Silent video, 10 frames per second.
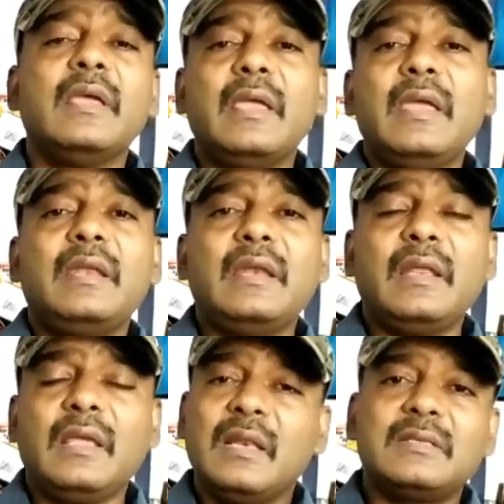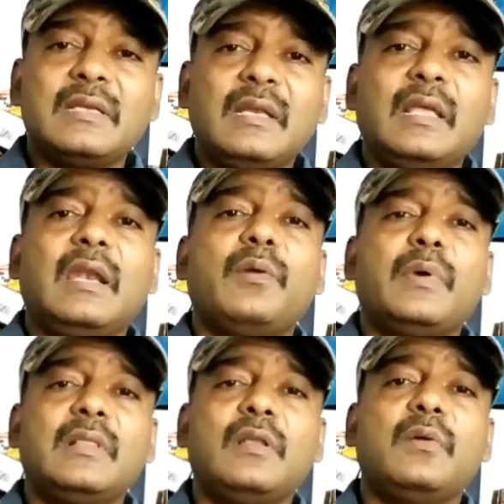ఎయిటీన్ డిగ్రీ సెంటీగ్రేడ్
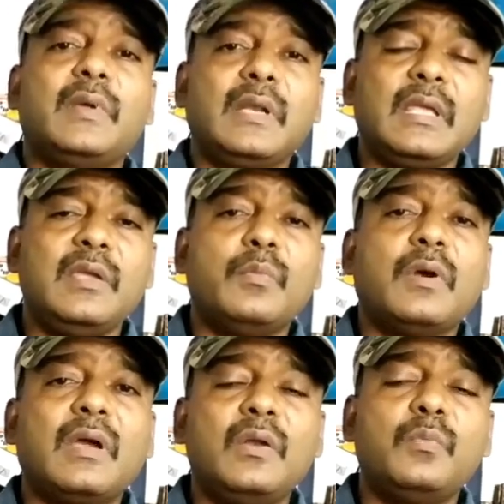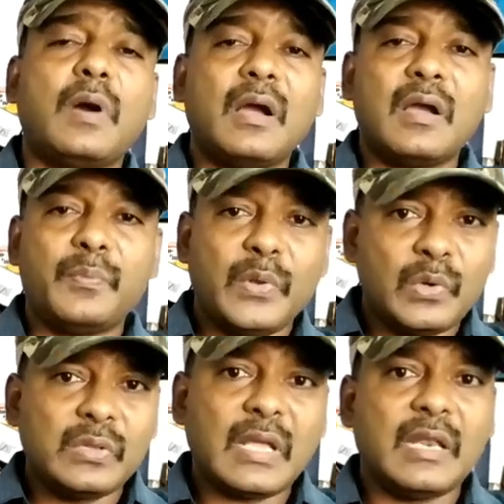మధ్యలో మనకి ఈ మొక్కలు బాగా
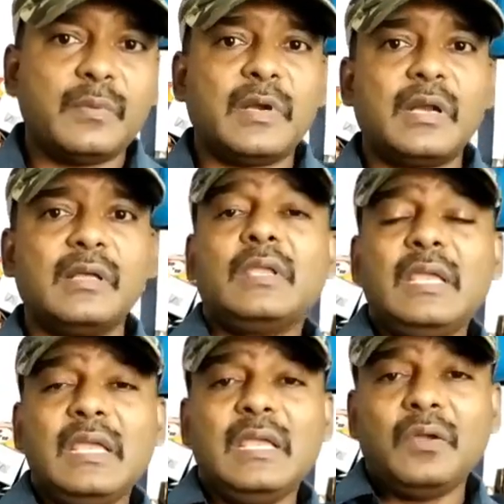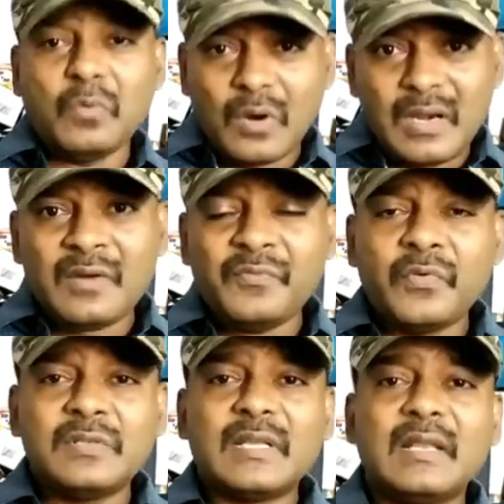పెరుగుతాయి అన్నమాట ఈ గోల్డెన్
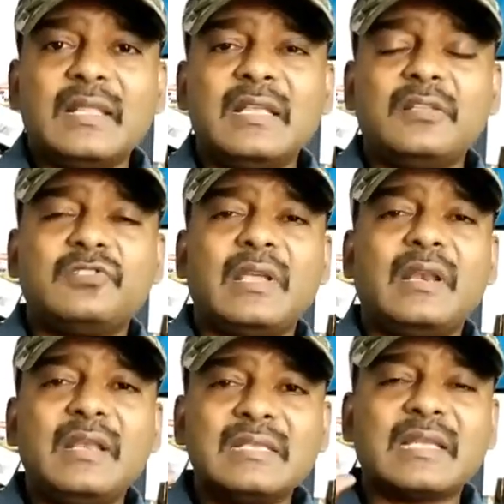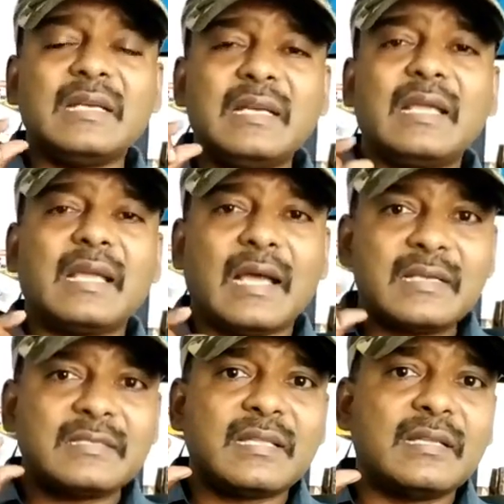ఫ్రూట్స్ అనేది చెర్రీస్ కంటే
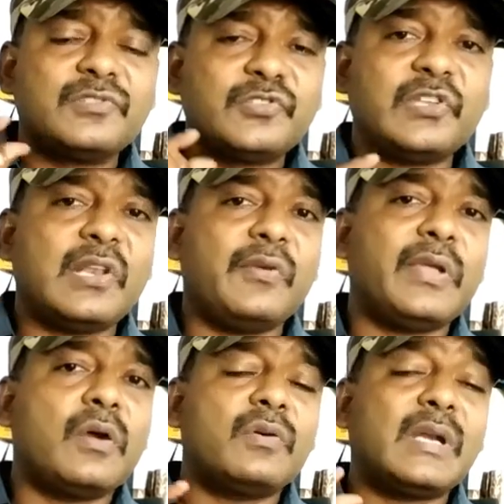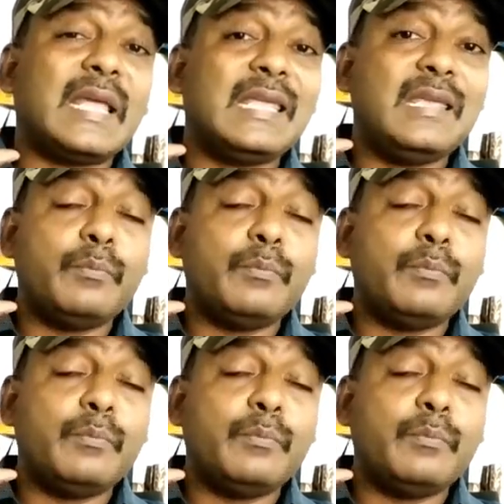కాస్త చిన్నవిగా ఉంటాయి